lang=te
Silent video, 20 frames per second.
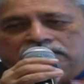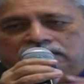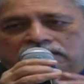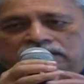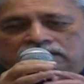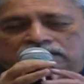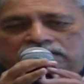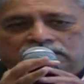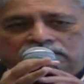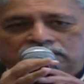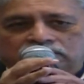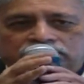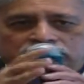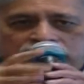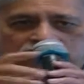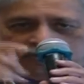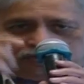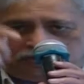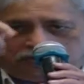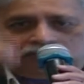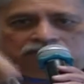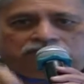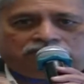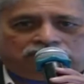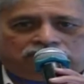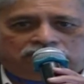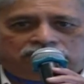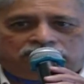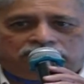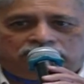కట్టింగు స్టిచ్చింగ్
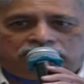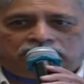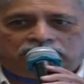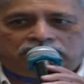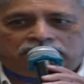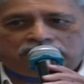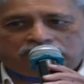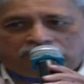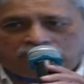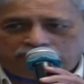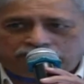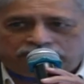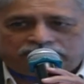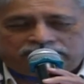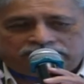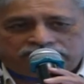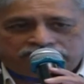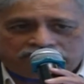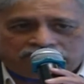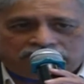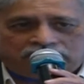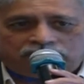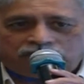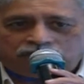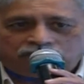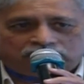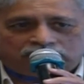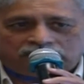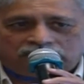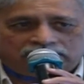అంటే ఆపరేషన్ చేయాలి
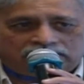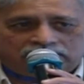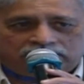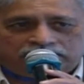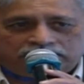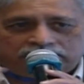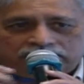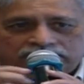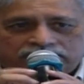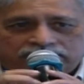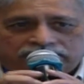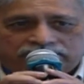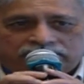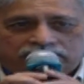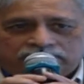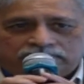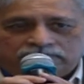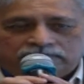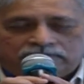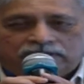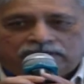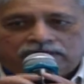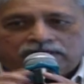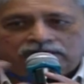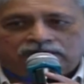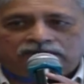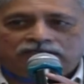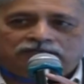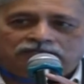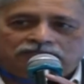కుట్టాలి ఇదే పనిచేస్తారు
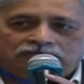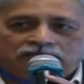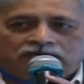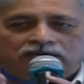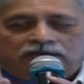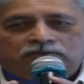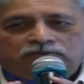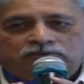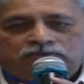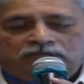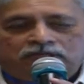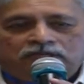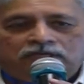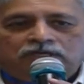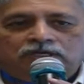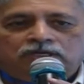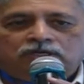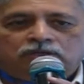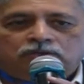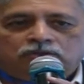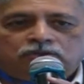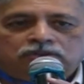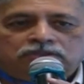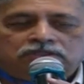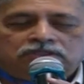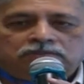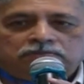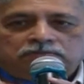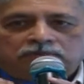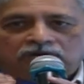కానీ అది కాకుండా కొంత
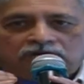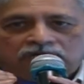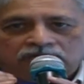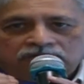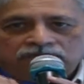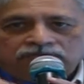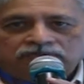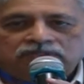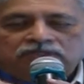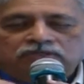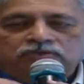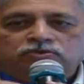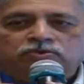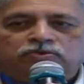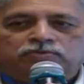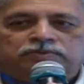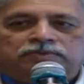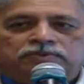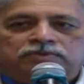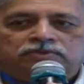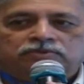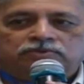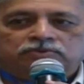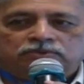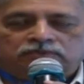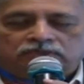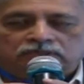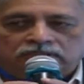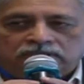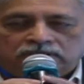మానవతా దృక్పథంతో
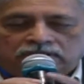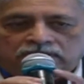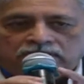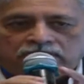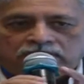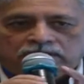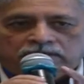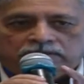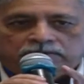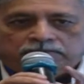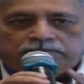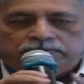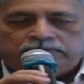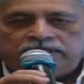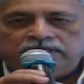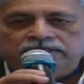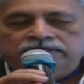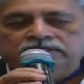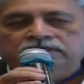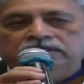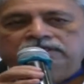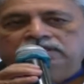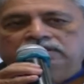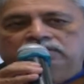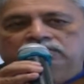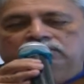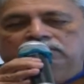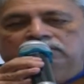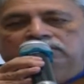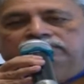పేషెంట్ల
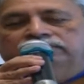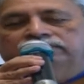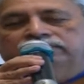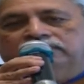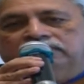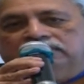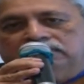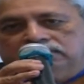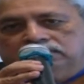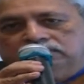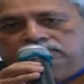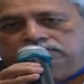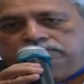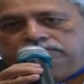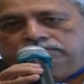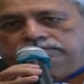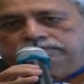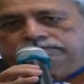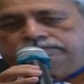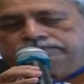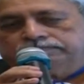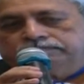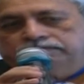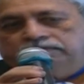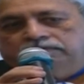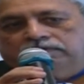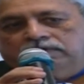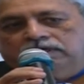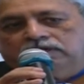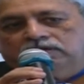యొక్క ఫీలింగ్స్
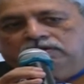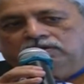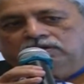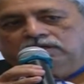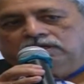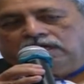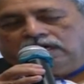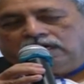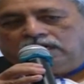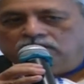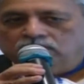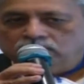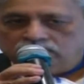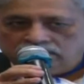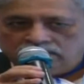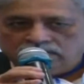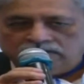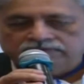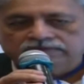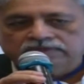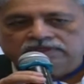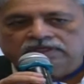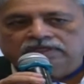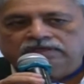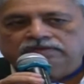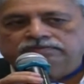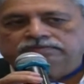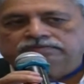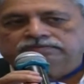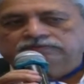వాళ్ళ యొక్క ఆలోచన
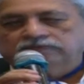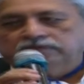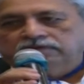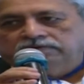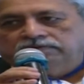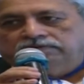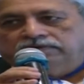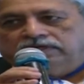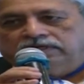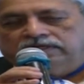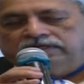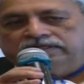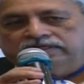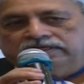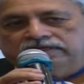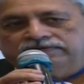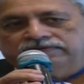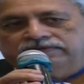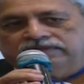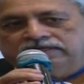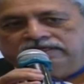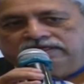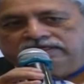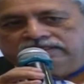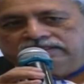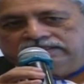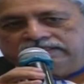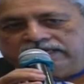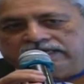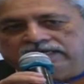విధానం వాళ్ళని ఏ విధంగా
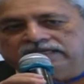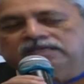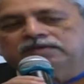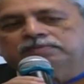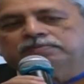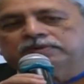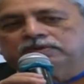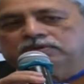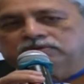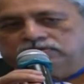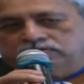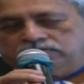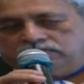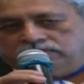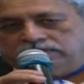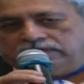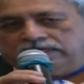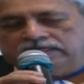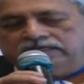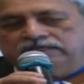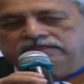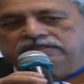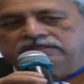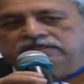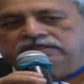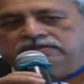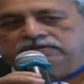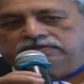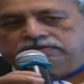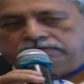ధైర్యపరచు ధైర్యం
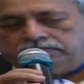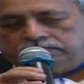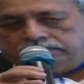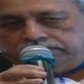చేయొచ్చు